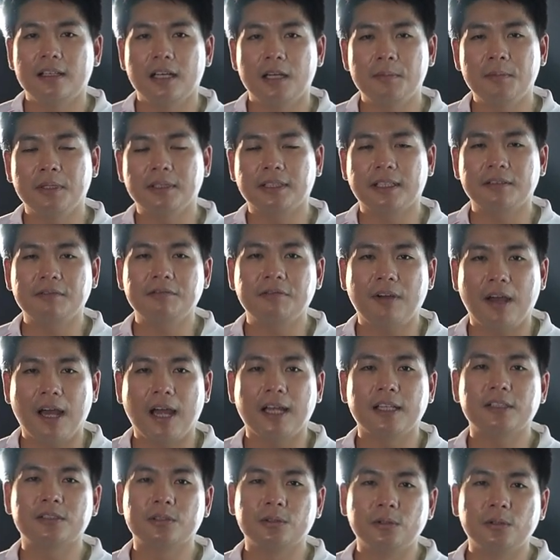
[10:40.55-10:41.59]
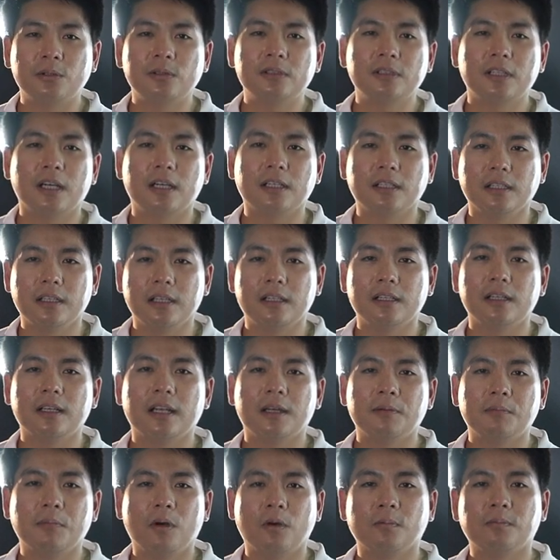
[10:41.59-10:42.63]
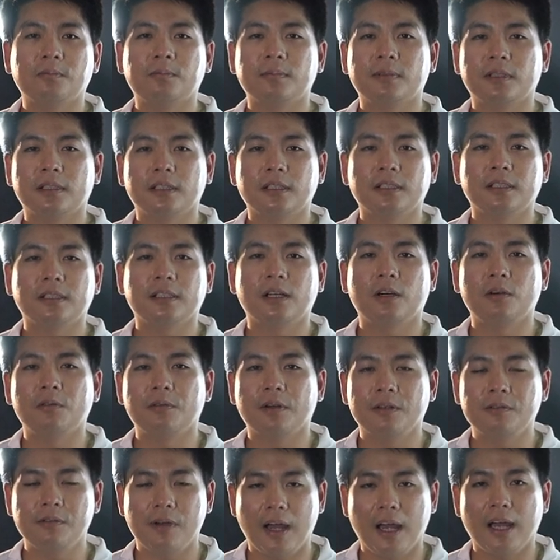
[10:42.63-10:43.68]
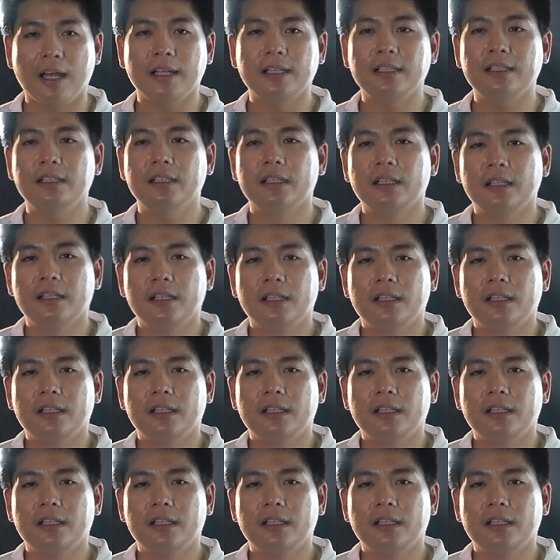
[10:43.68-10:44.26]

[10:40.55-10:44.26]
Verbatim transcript: ở bên cánh phải xuống gần như là một uh, hậu vệ phải,